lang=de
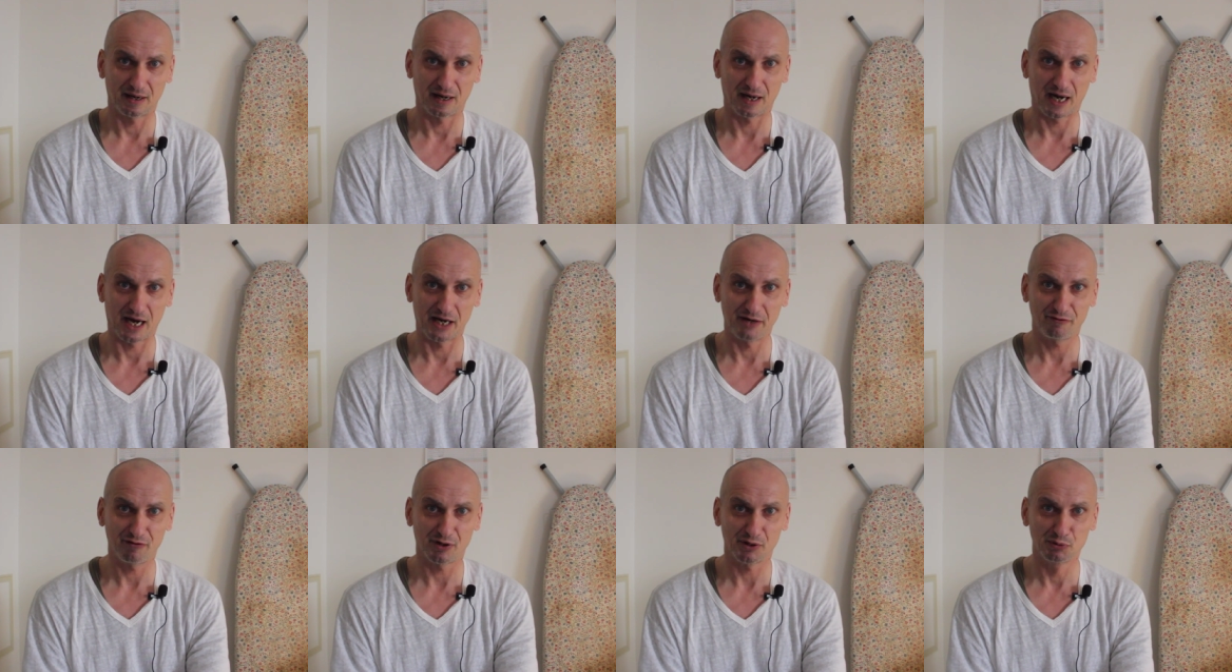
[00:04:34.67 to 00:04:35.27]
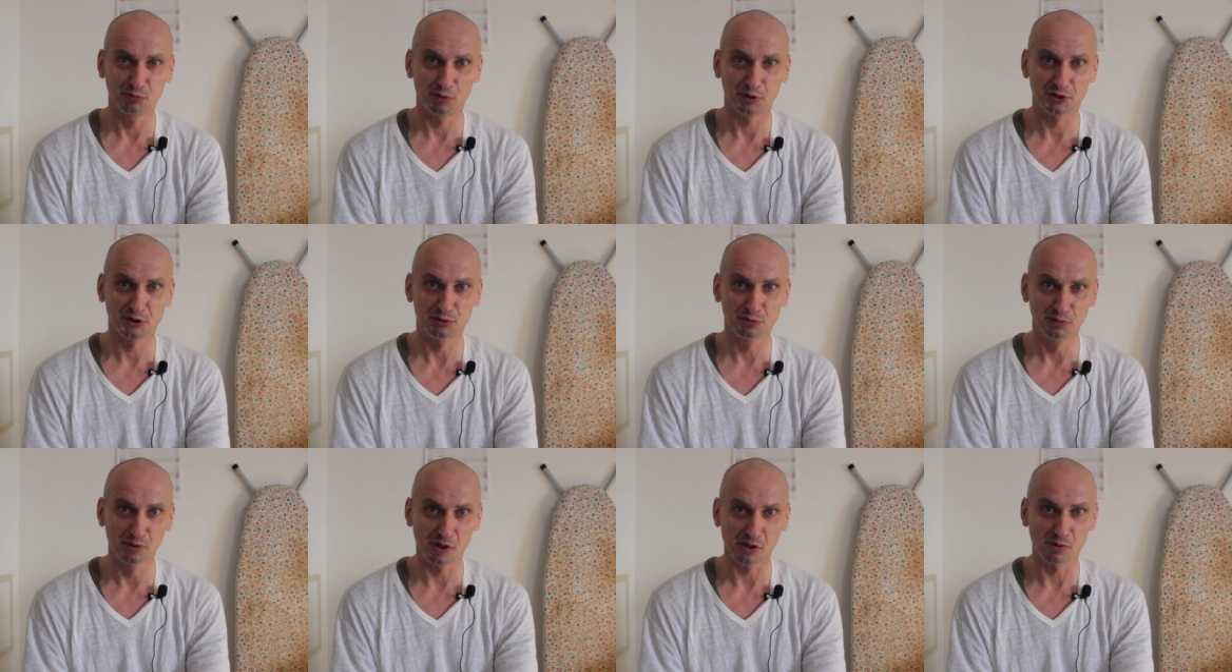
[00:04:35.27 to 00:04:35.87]
einfach nur
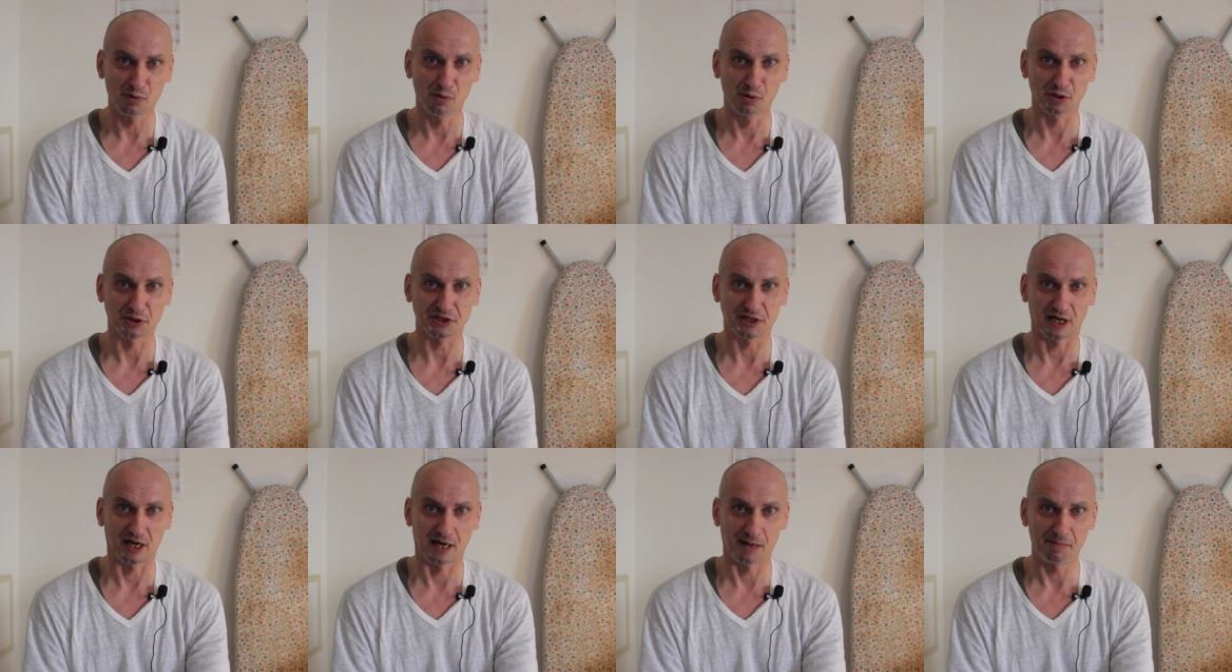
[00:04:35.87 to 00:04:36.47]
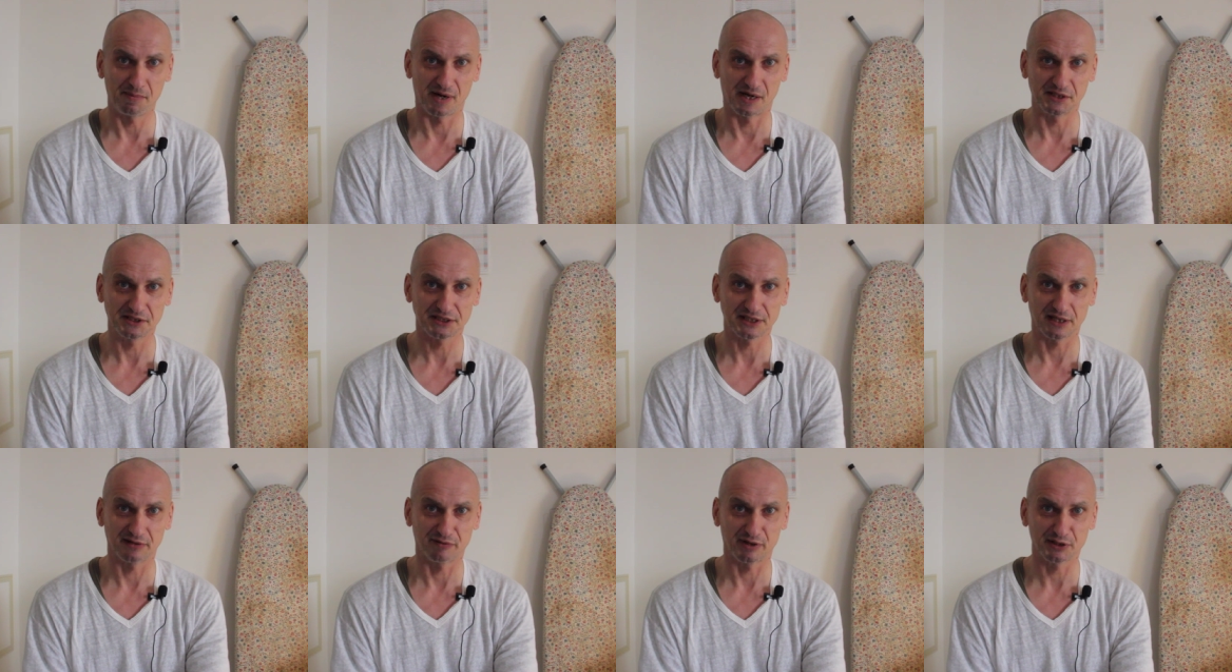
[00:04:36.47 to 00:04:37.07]
zugeguckt haben,
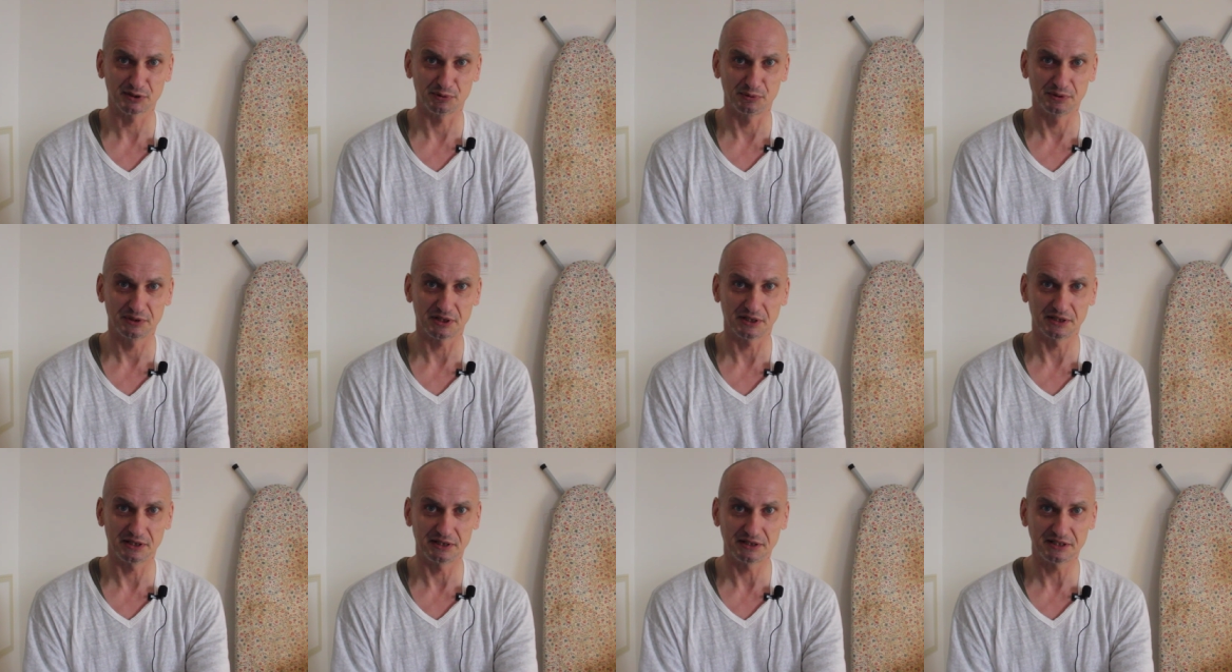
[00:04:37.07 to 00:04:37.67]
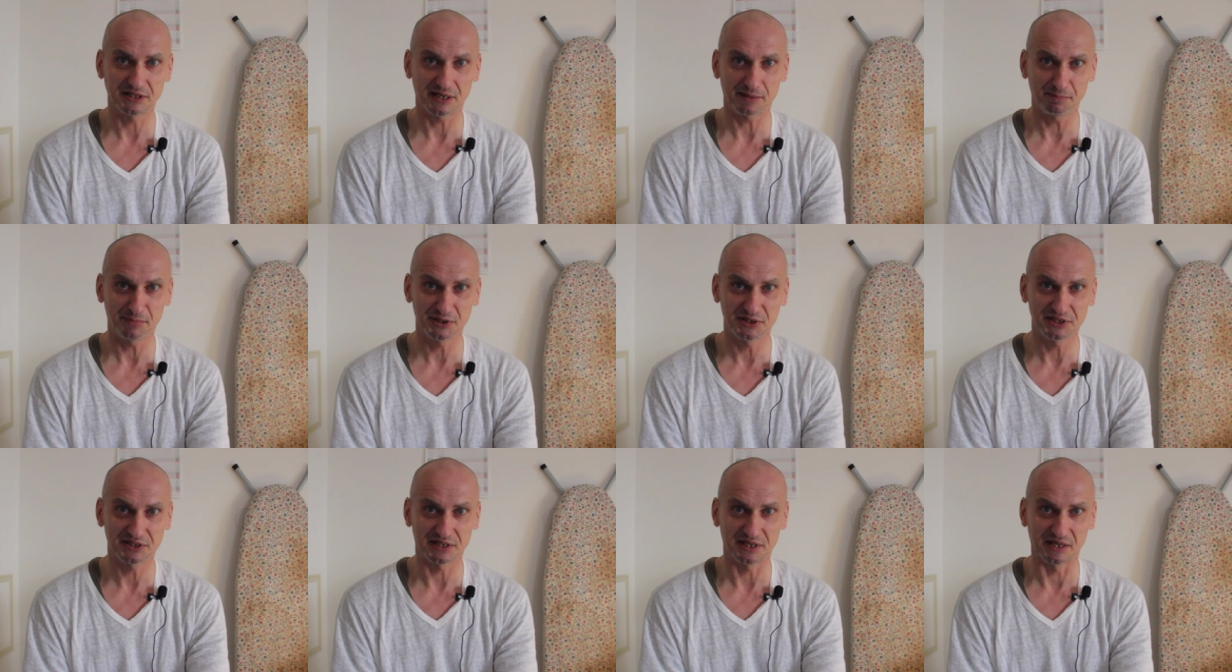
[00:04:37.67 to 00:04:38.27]
als da was unter den
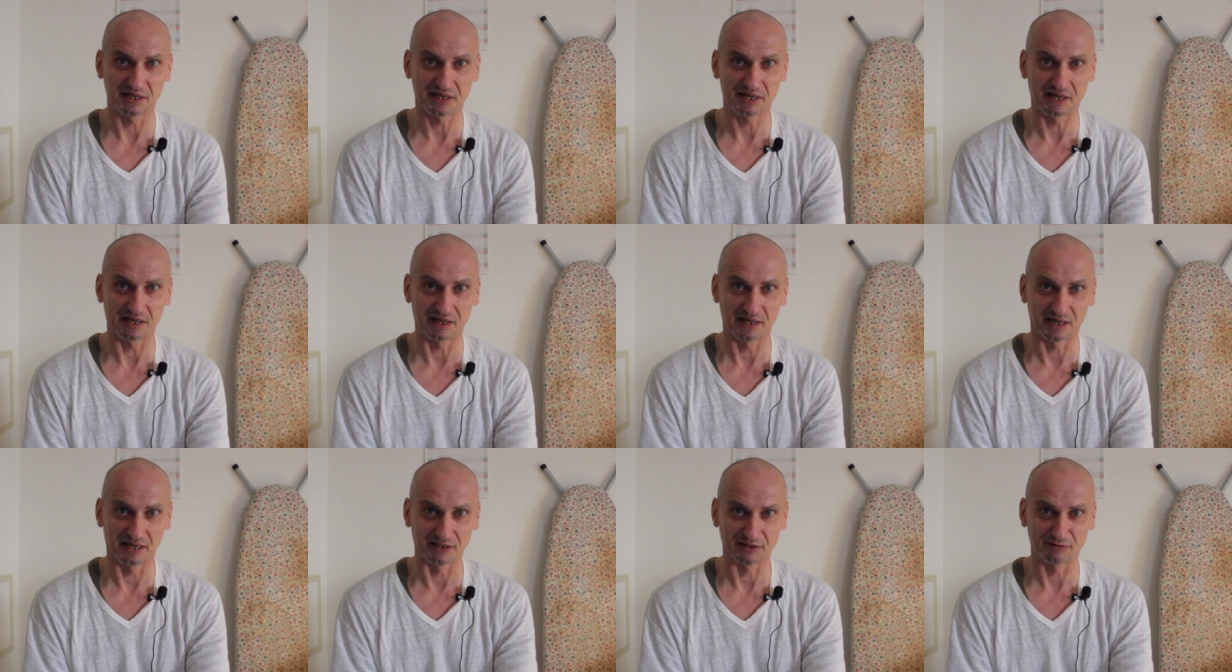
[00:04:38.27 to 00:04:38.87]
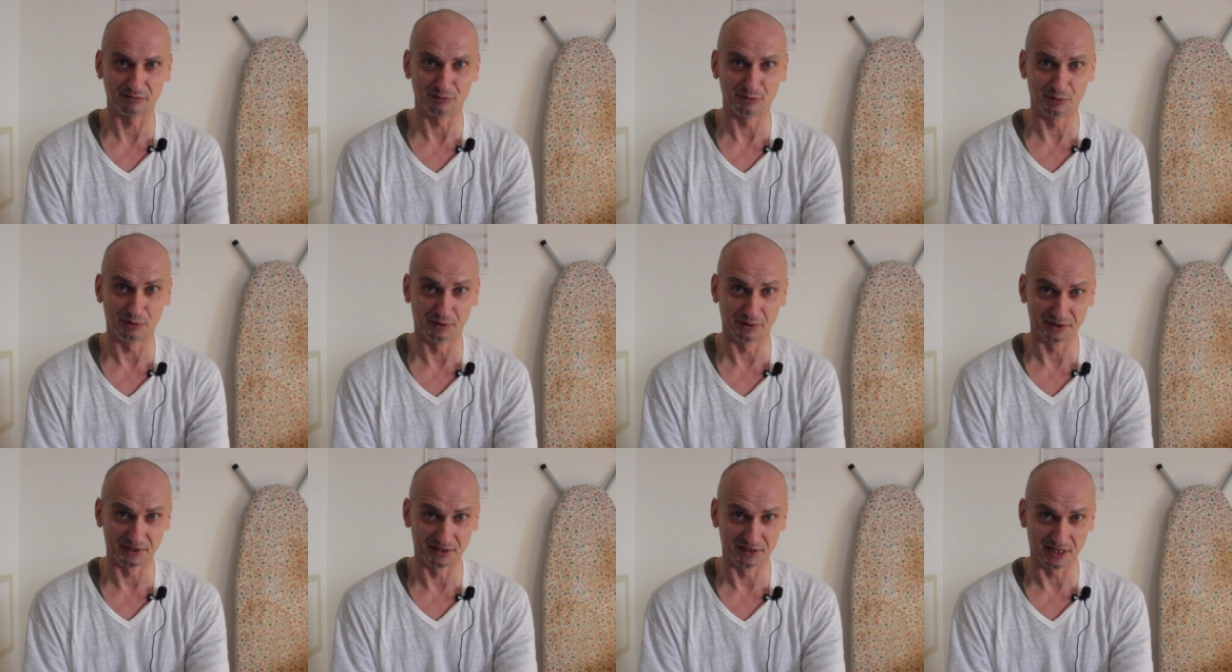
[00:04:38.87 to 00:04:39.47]
Teppich gekehrt
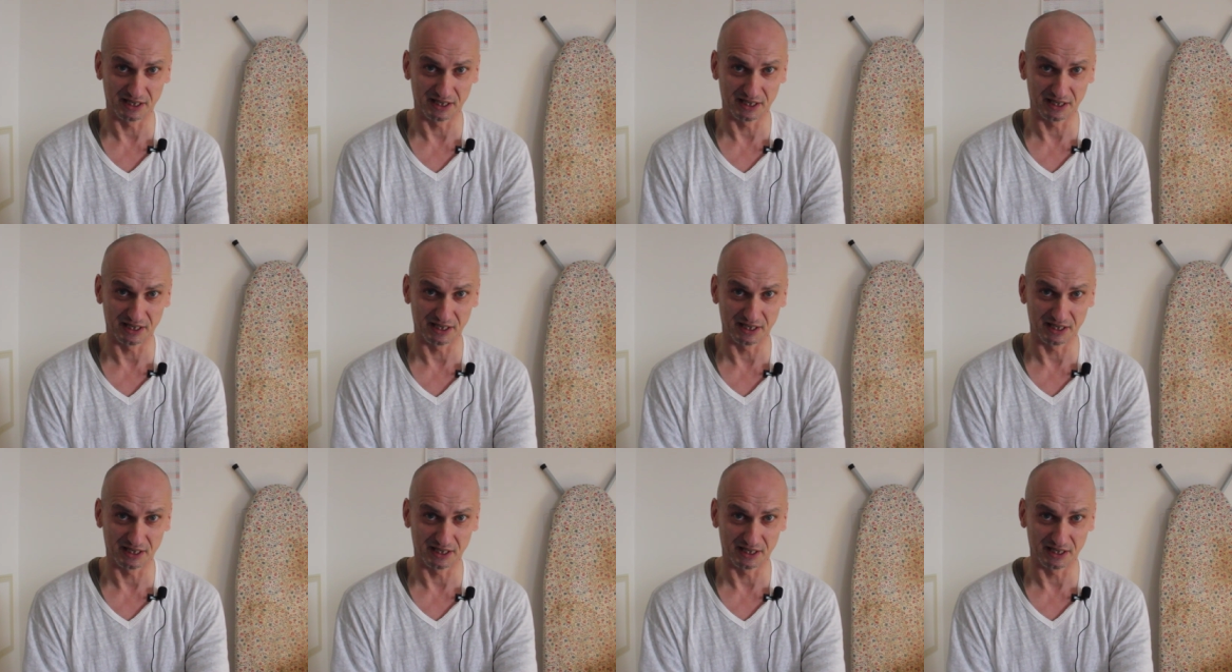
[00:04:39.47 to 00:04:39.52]
wurde.